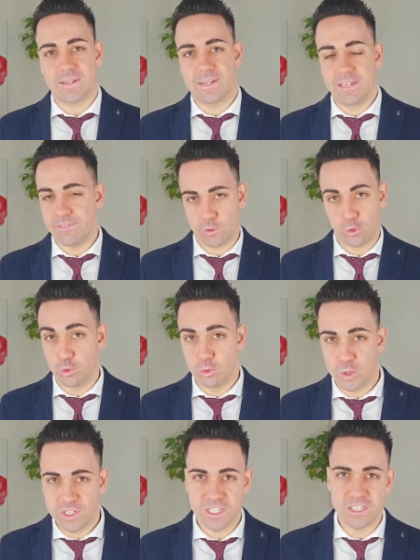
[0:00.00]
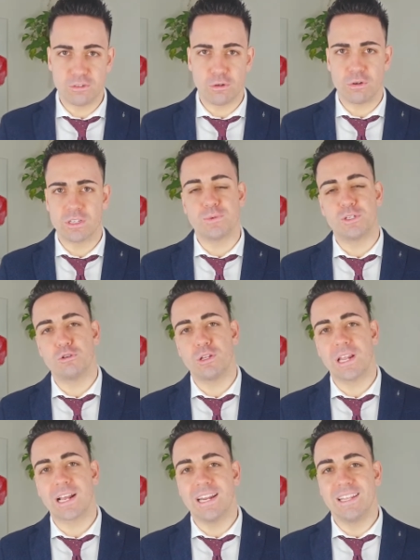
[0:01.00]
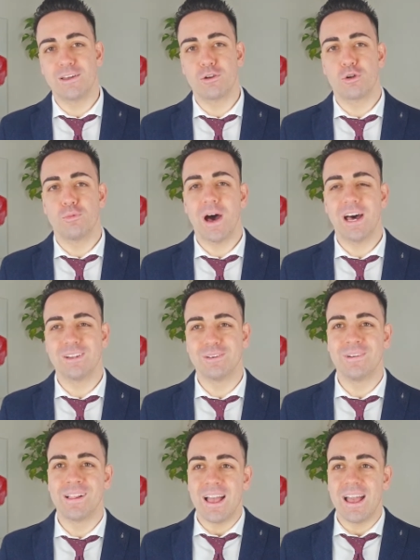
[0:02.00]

che di fatto non, non esistono, è un'espressione del calendario romano,